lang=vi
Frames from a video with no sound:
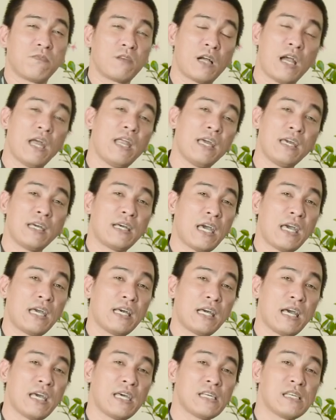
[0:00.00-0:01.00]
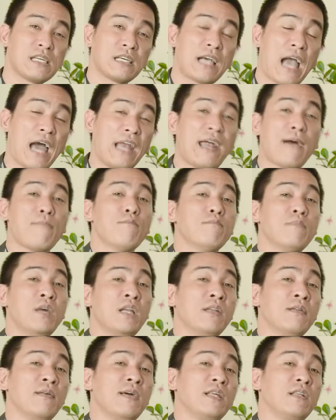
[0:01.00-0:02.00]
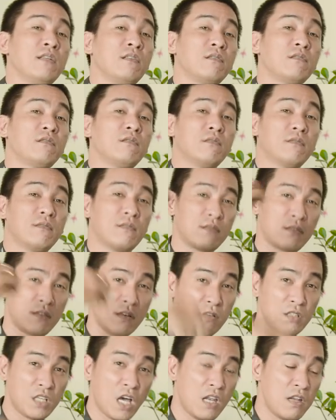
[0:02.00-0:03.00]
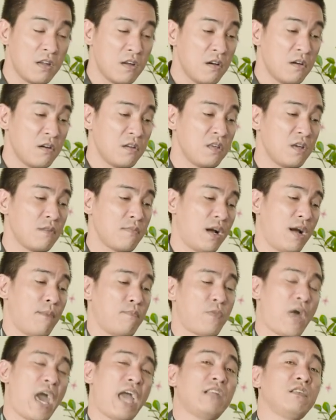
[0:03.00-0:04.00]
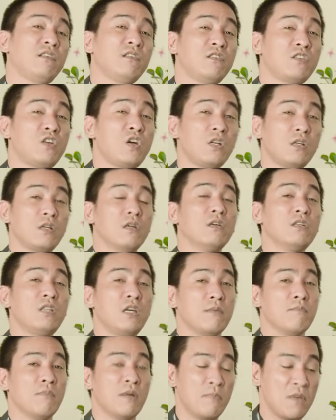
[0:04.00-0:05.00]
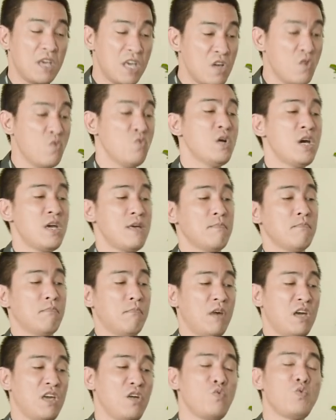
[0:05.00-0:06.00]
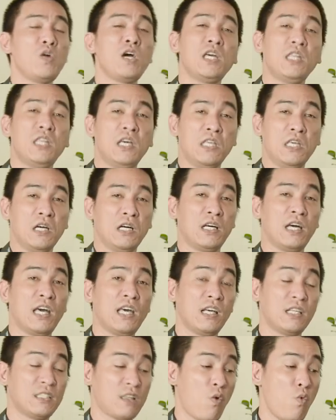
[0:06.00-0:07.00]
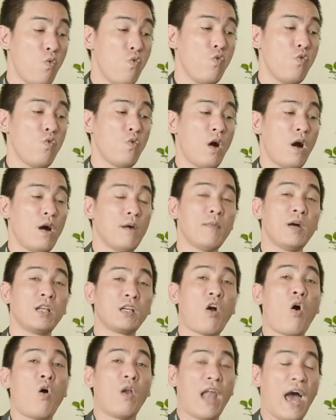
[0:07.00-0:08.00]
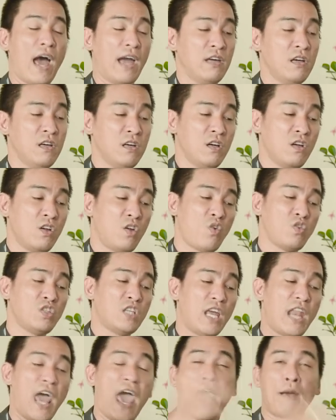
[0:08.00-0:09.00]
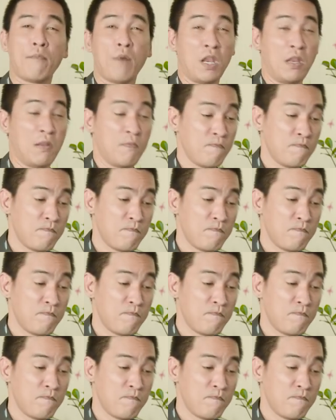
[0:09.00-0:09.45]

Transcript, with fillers: cái cái cái cả năm mình bị tương sinh nhưng mà gặp tháng sinh xuất nữa thì mình bị yếu đi yếu đi thì những cái xấu ở bên còn lại nó sẽ đè mình